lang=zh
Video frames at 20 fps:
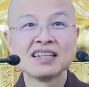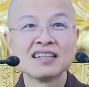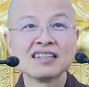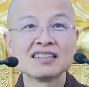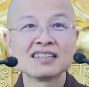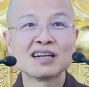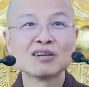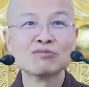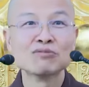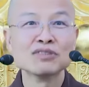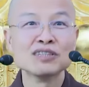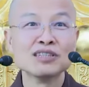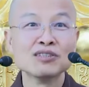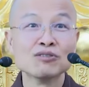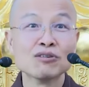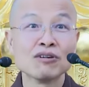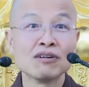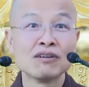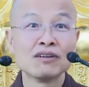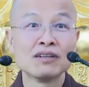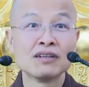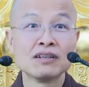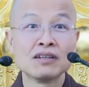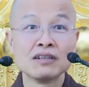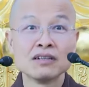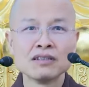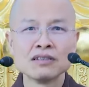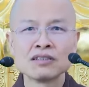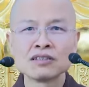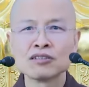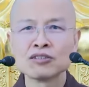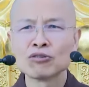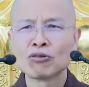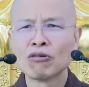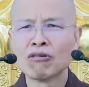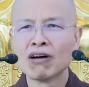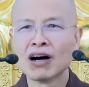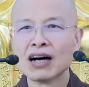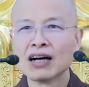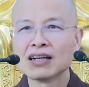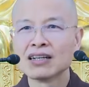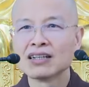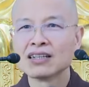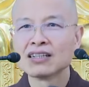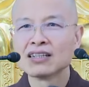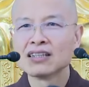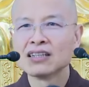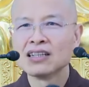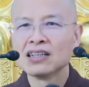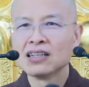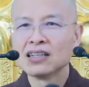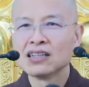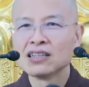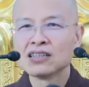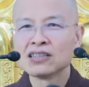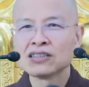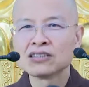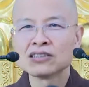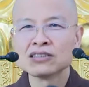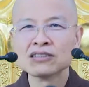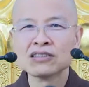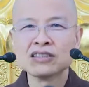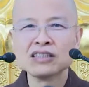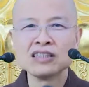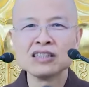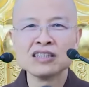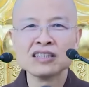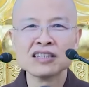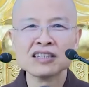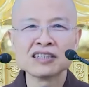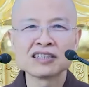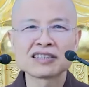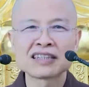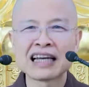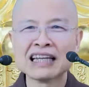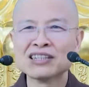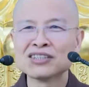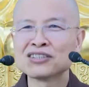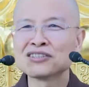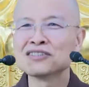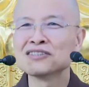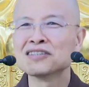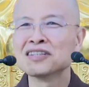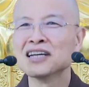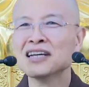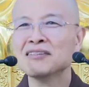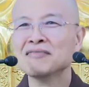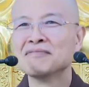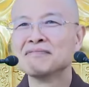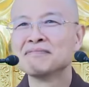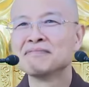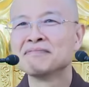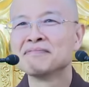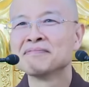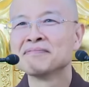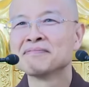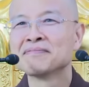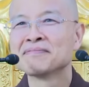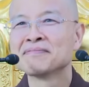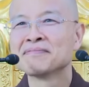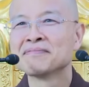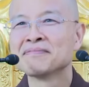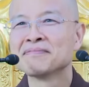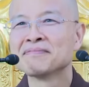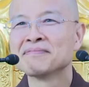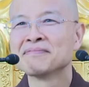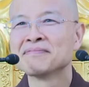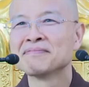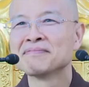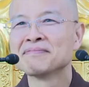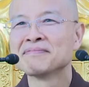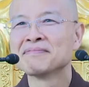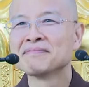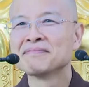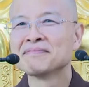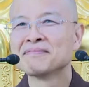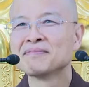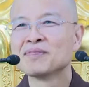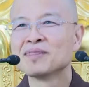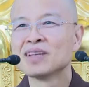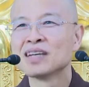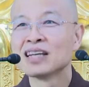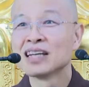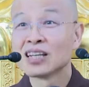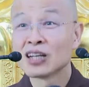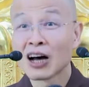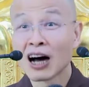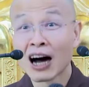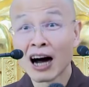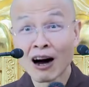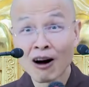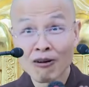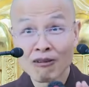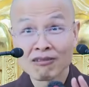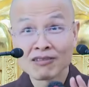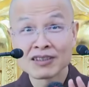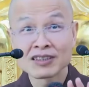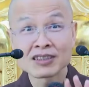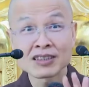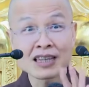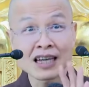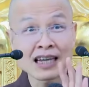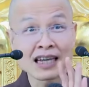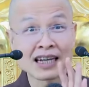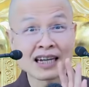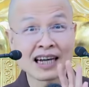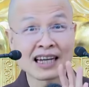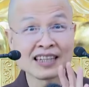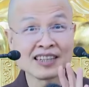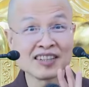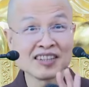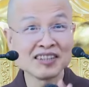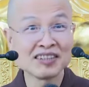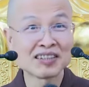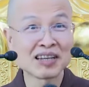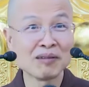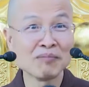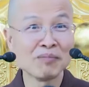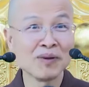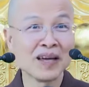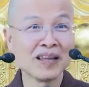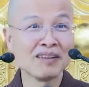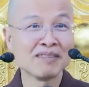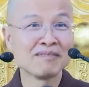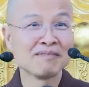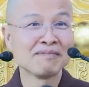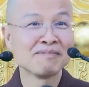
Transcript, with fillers: 张无忌说：“师公啊，只记得三四成。”好，再看第三遍，